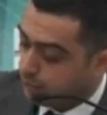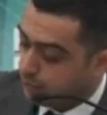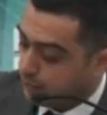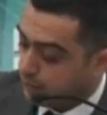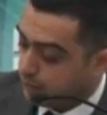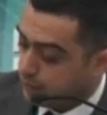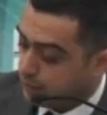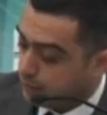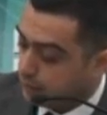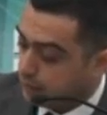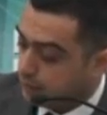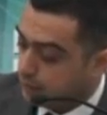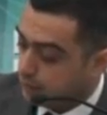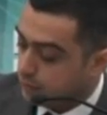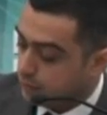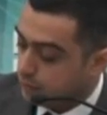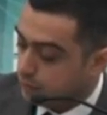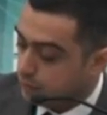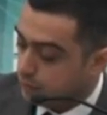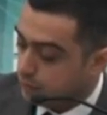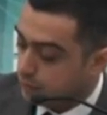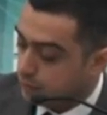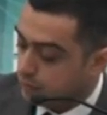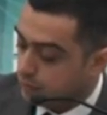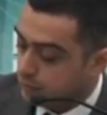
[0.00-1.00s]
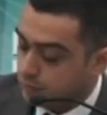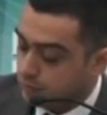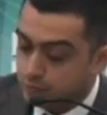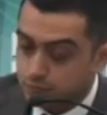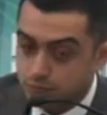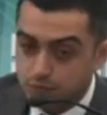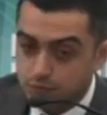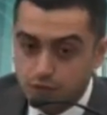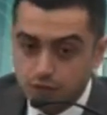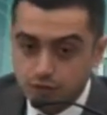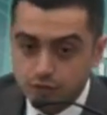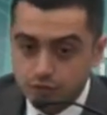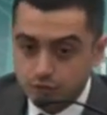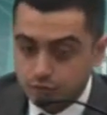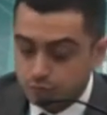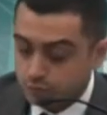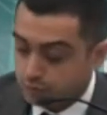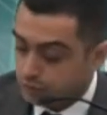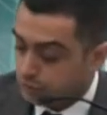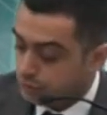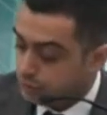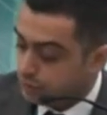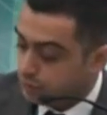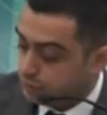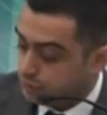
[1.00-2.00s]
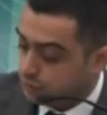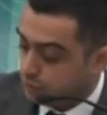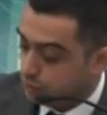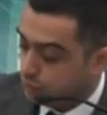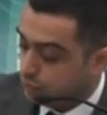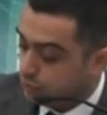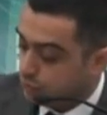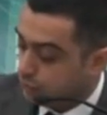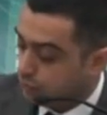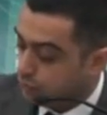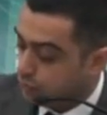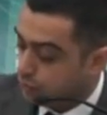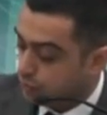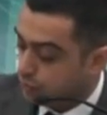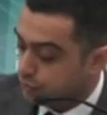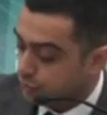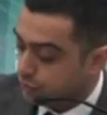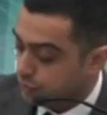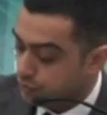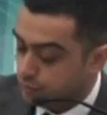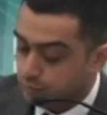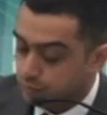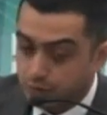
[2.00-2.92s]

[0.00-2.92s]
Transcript: и в дальнейшем, естественно, будем пользоваться.